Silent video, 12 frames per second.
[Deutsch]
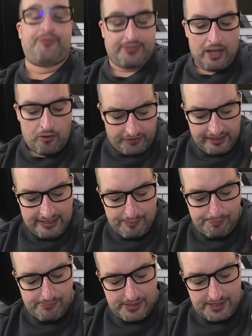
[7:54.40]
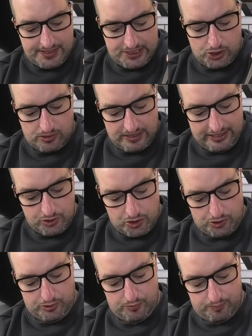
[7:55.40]
auf den Lippen ist es schon ganz
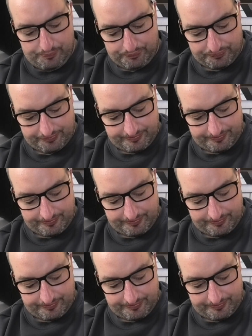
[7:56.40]
schön.